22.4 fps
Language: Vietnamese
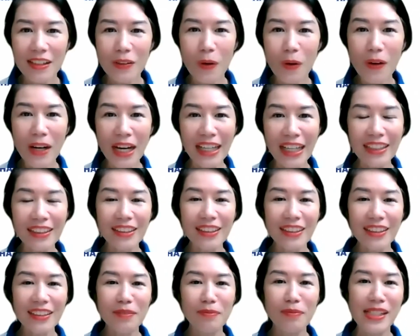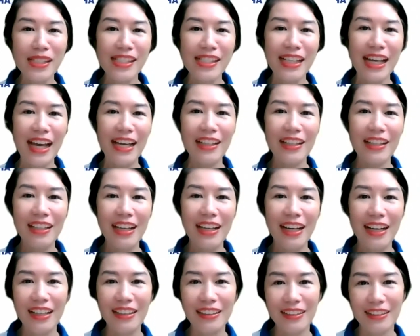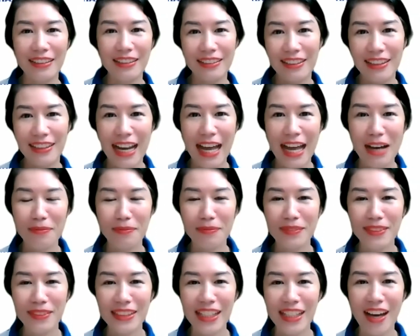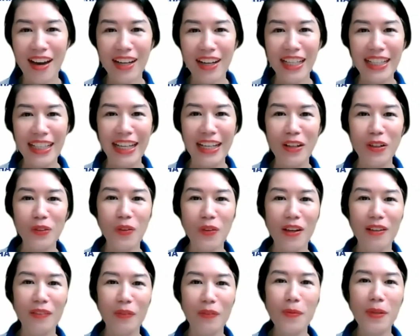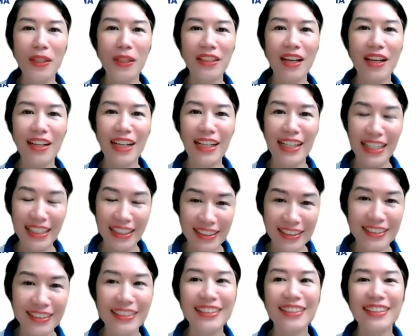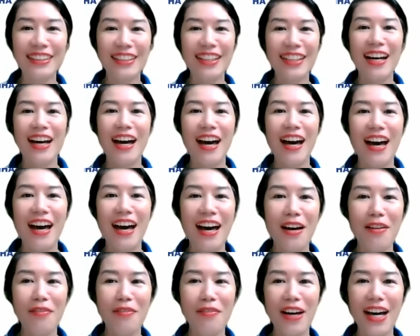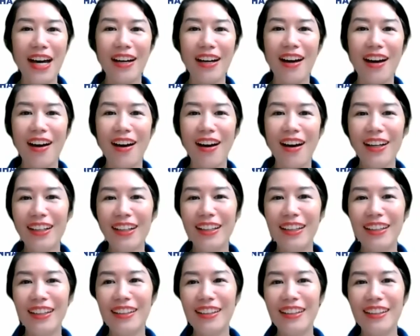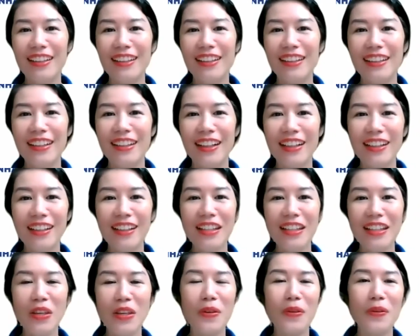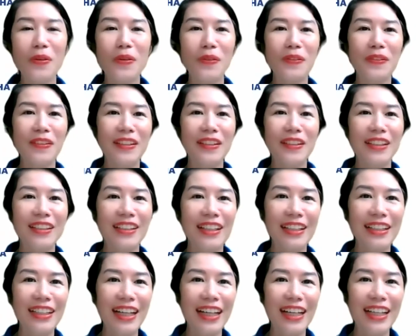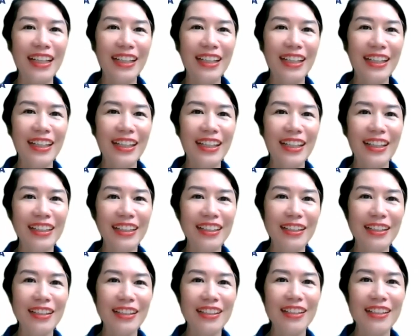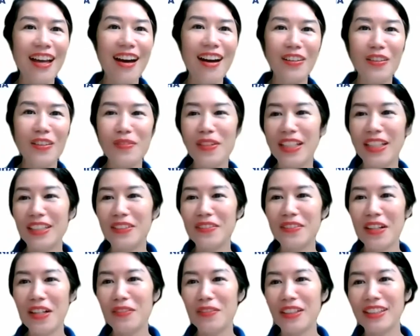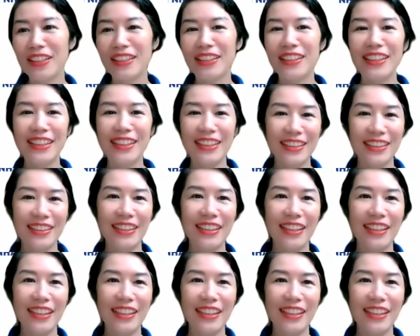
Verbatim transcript: cố gắng mình sẽ làm cho cái ngày đầu tuần của mình thật là năng lượng à, và có có à, có nhiều những cái cái cái cái đơn của mình đúng không mọi người